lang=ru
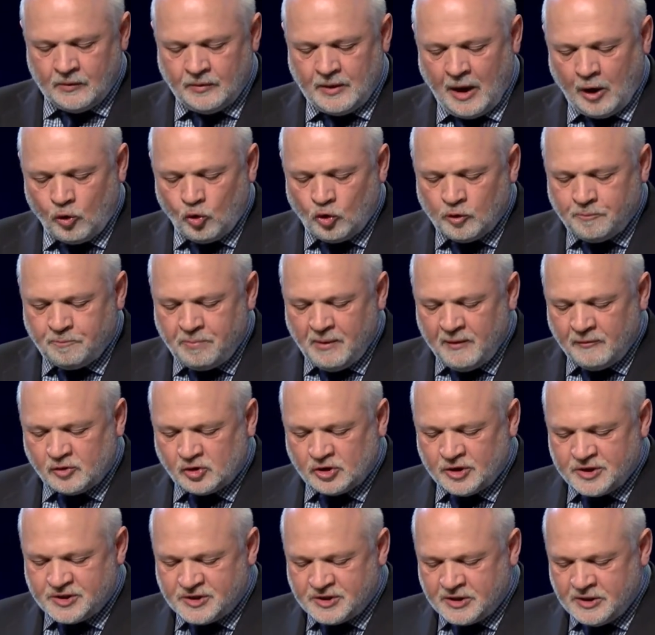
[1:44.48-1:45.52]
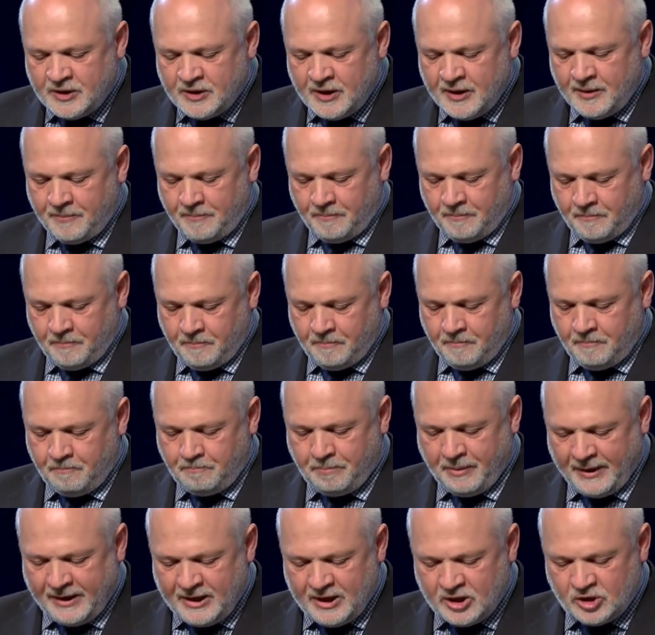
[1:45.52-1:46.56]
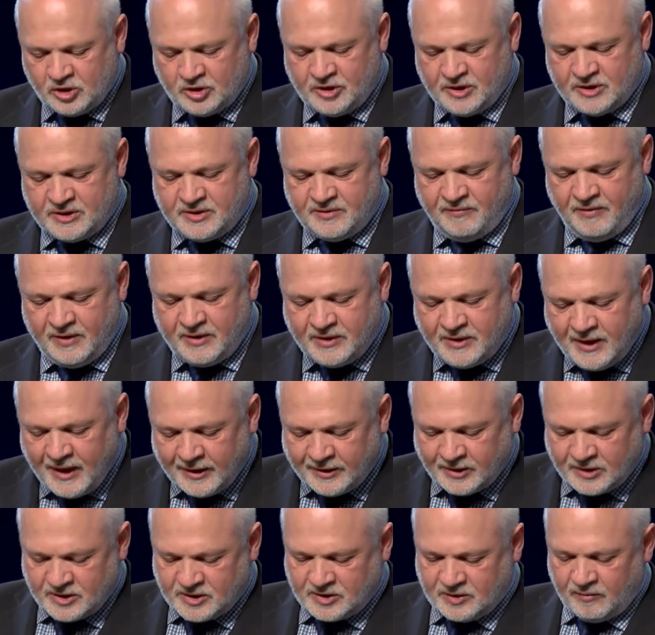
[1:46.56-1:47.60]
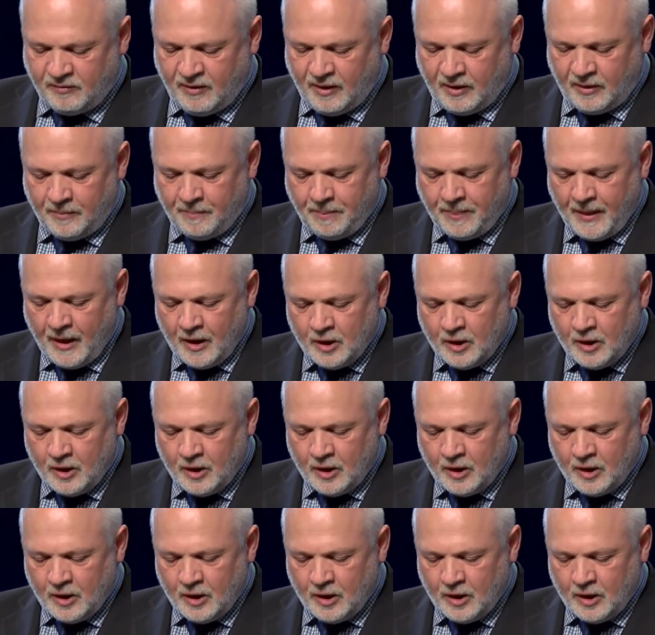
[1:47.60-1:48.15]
Народ, бывший с ним, прежде свидетельствовал,